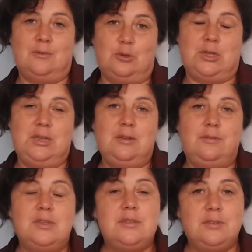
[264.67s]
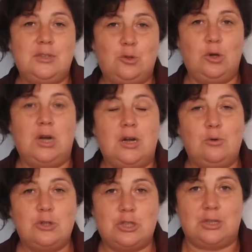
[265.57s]
Вот, они видят в них только
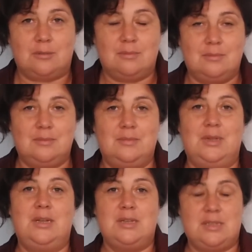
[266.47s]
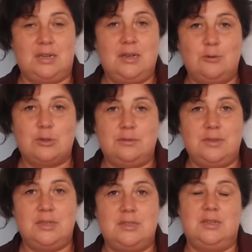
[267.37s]
хорошее, стараются
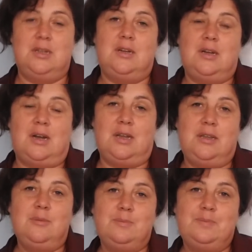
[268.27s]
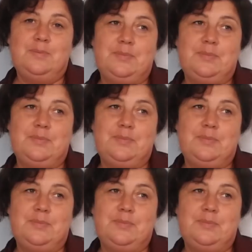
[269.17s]
видеть. Они,